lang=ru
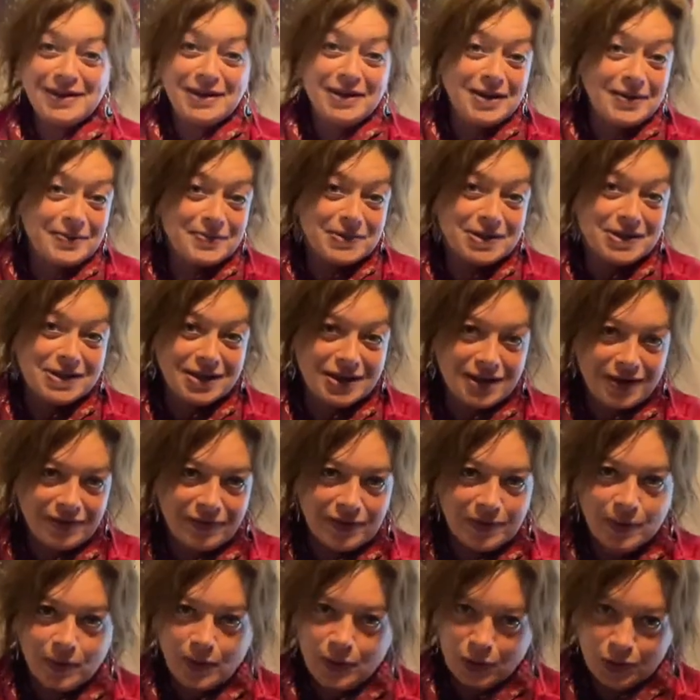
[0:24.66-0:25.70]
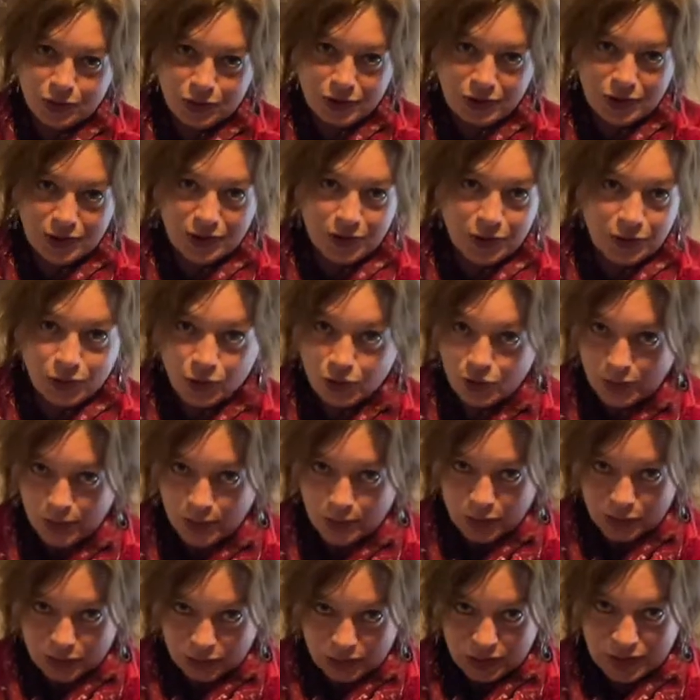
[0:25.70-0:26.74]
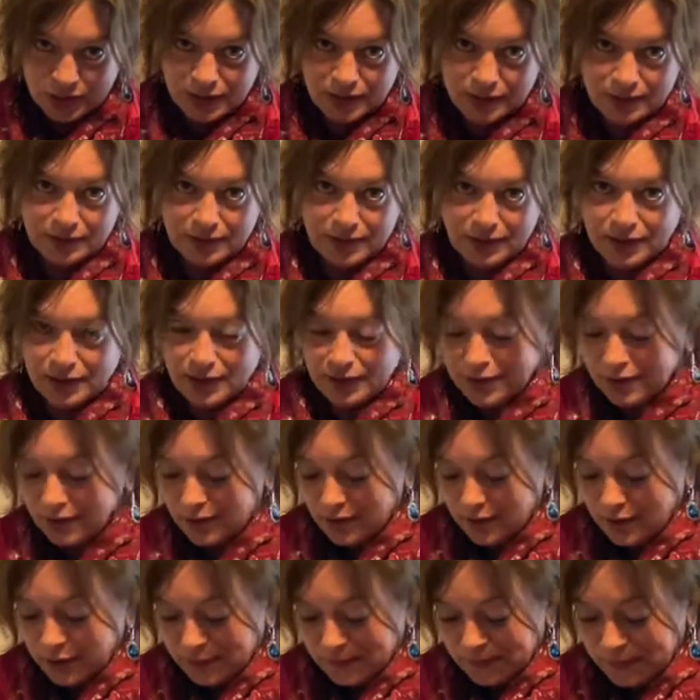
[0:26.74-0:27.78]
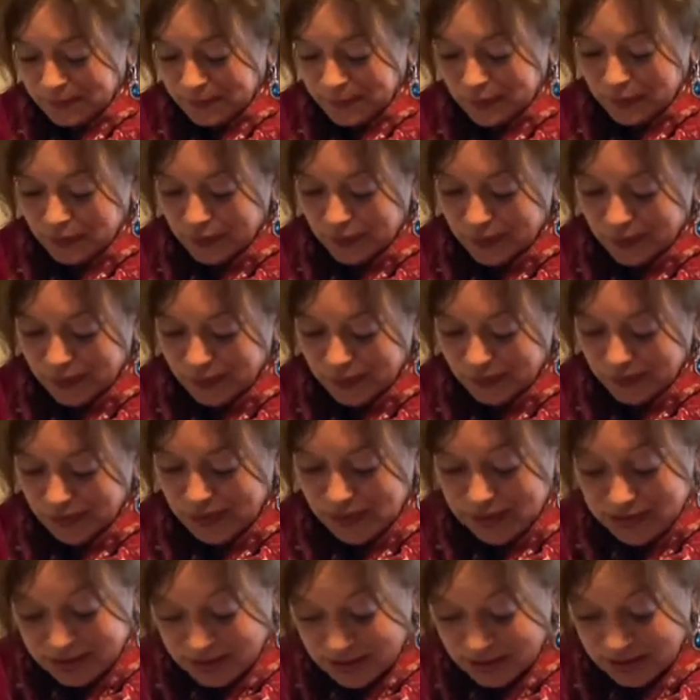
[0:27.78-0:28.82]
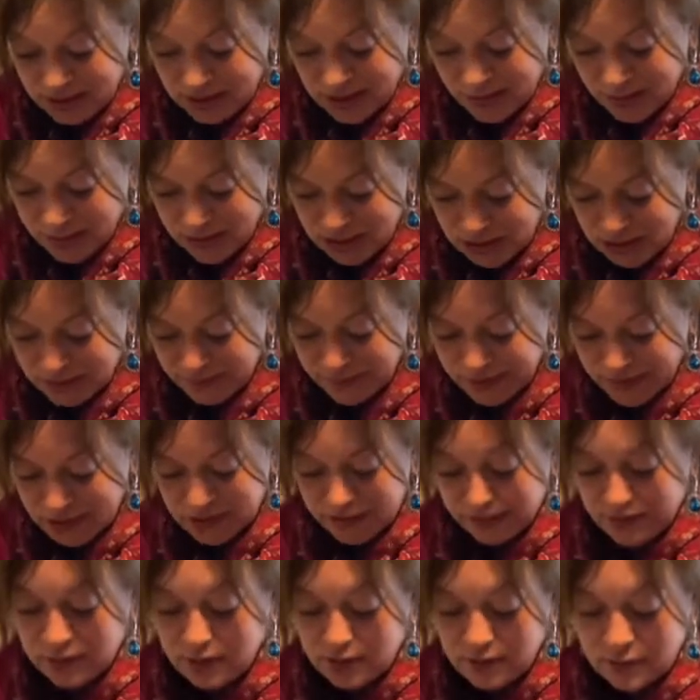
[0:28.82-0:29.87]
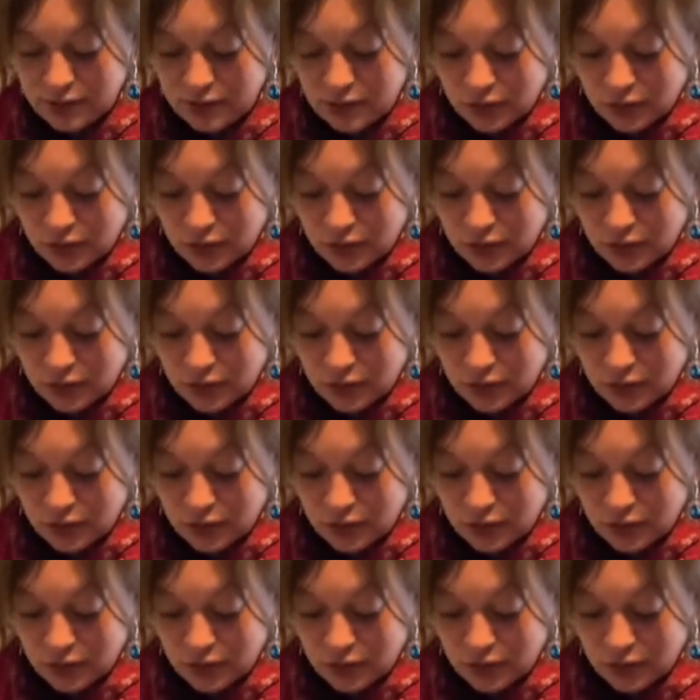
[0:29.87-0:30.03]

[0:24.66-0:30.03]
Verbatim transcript: хлеб с травами. Очень легко и просто. Тесто замешивается в этом